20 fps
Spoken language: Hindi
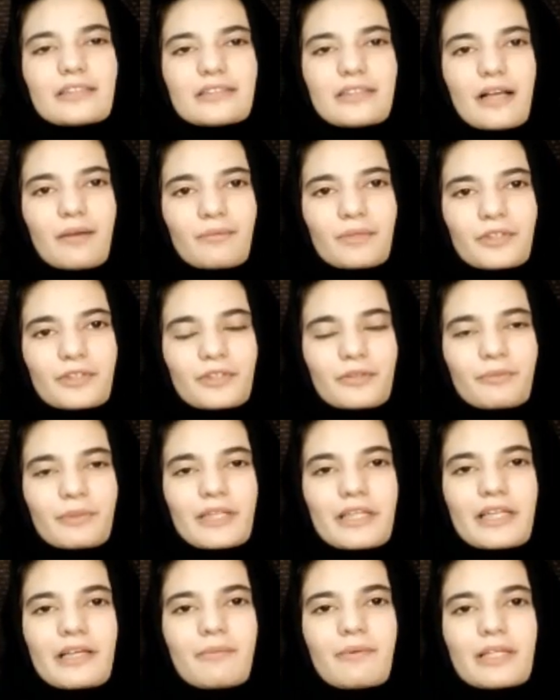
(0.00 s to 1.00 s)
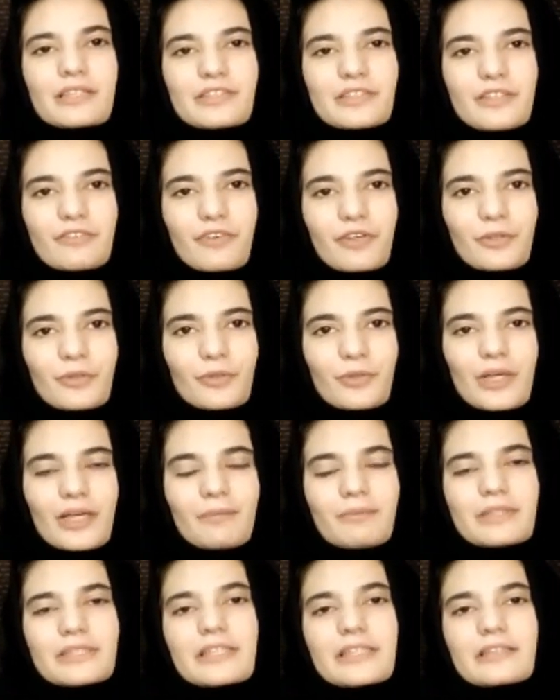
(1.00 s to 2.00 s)
असल तो मेरा नाम आयशा फ़ारूक है
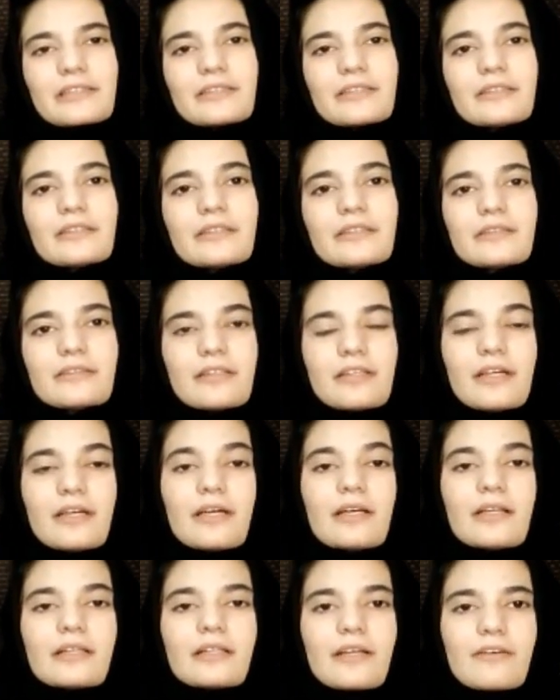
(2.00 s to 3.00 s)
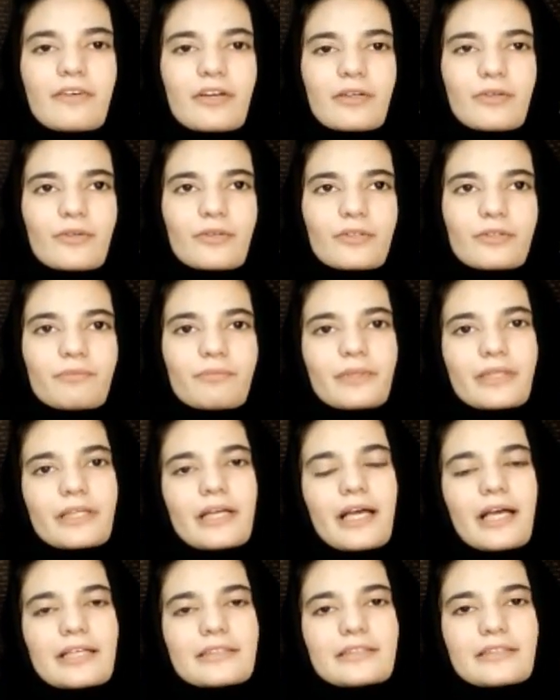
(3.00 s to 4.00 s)
मैं सेक्टर नवाकोट
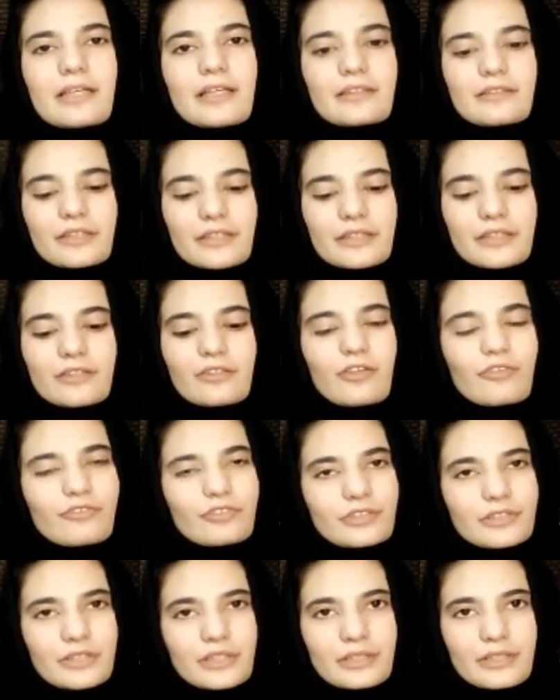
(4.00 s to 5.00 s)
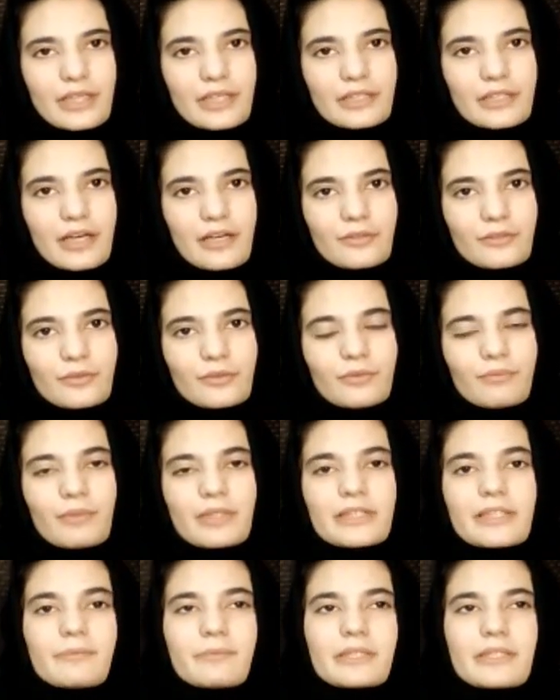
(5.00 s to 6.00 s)
में एज आ पिकिंग ऑफिसर तैनात हूँ मैं
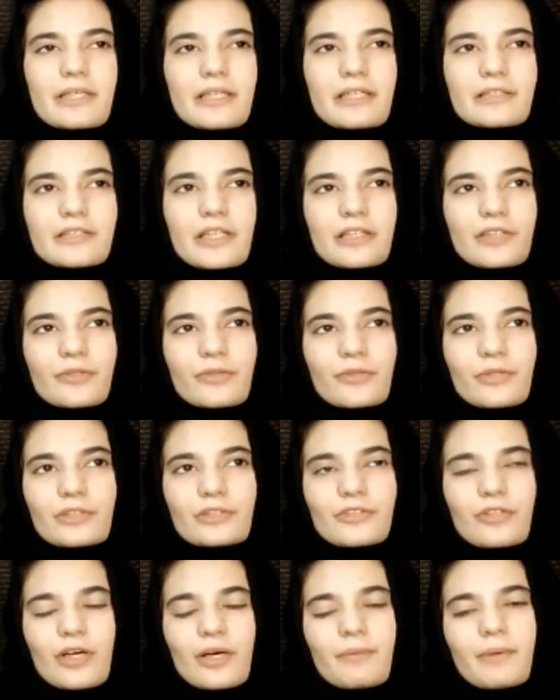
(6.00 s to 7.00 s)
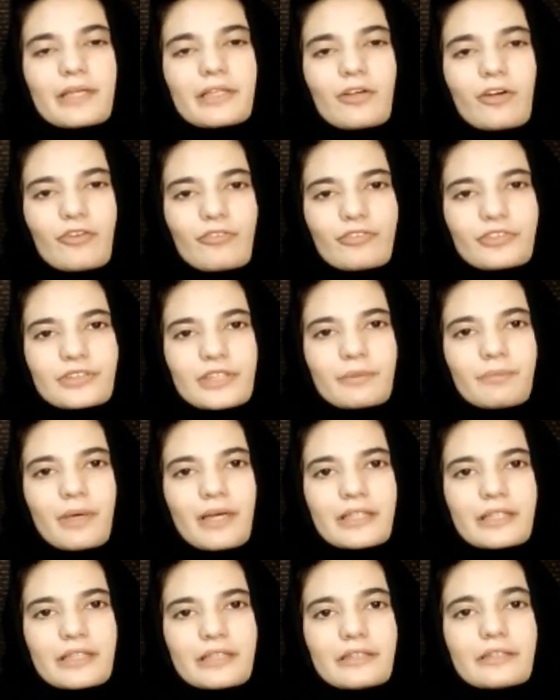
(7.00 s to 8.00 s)
ये बताना चाहती हूँ कि जो हमारे ऑफिसर
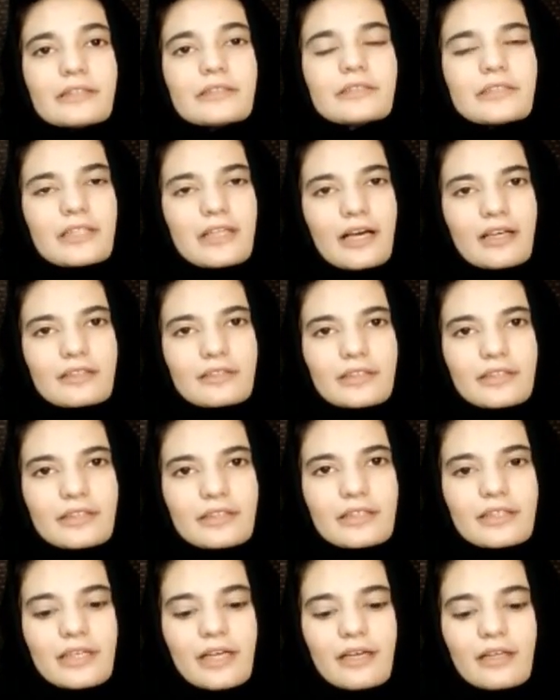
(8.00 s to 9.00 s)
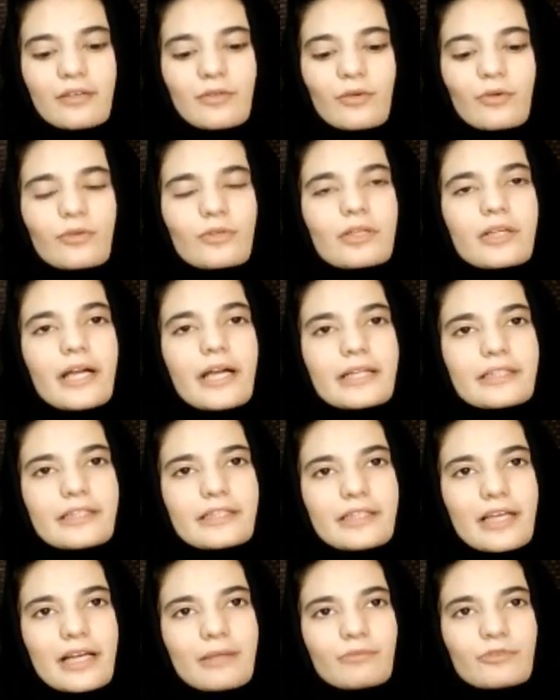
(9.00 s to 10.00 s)
बाहर चलान करते हैं लोग एट अ
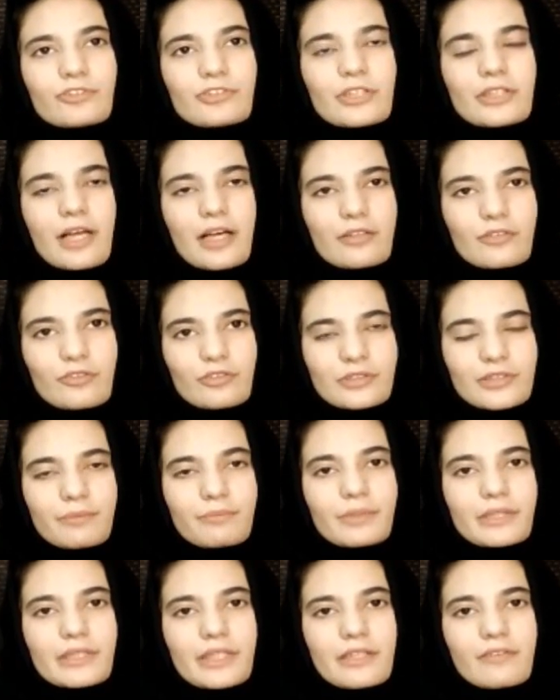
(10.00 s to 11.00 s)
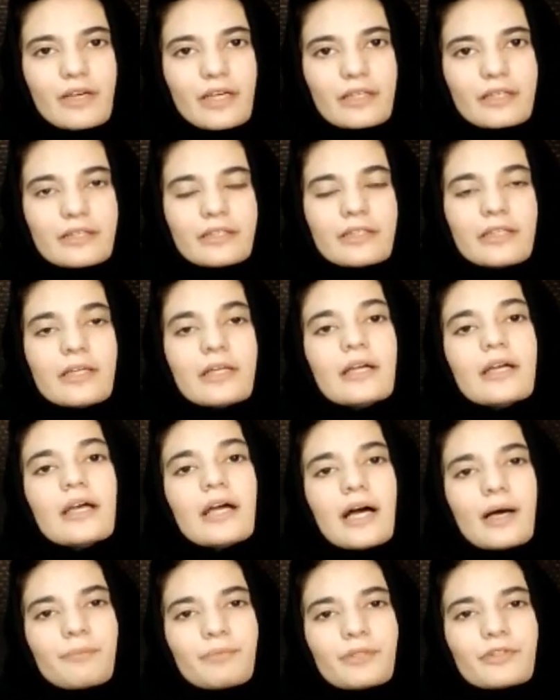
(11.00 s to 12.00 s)
टाइम उन चलान को सबमिट करवा कर
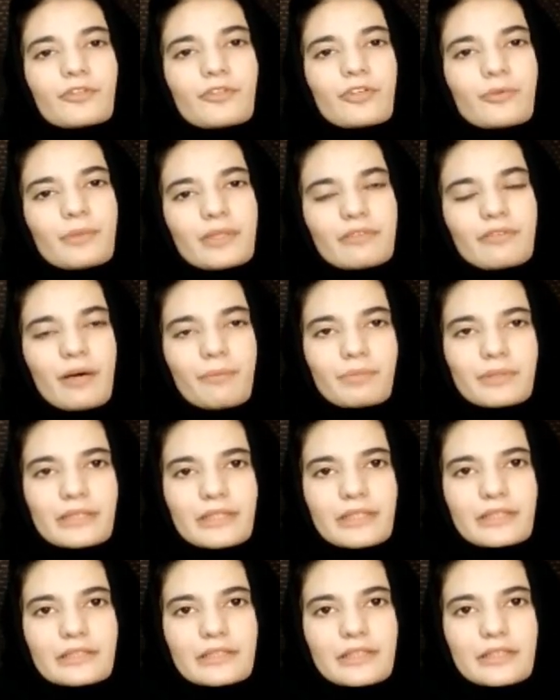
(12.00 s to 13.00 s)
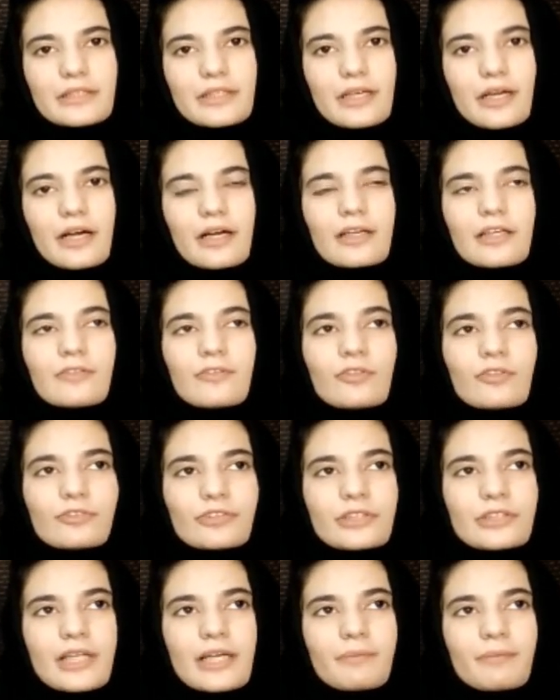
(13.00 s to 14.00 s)
अपने डॉक्यूमेंट वापस ले सकते हैं अगर वो
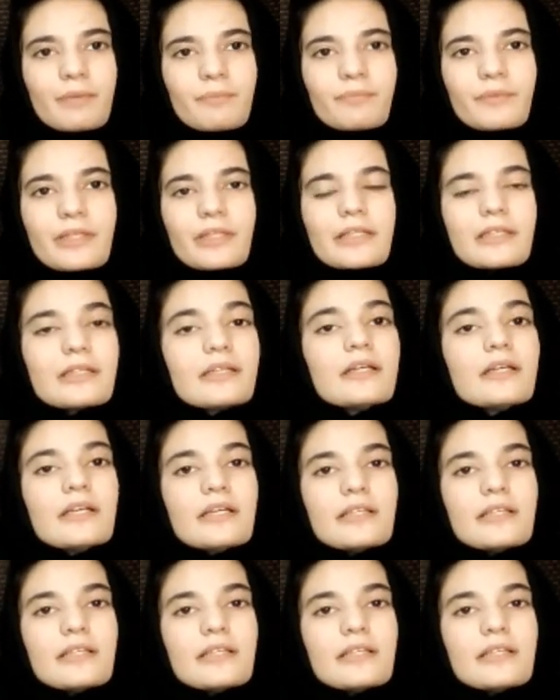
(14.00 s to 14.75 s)
उसी टाइम अपने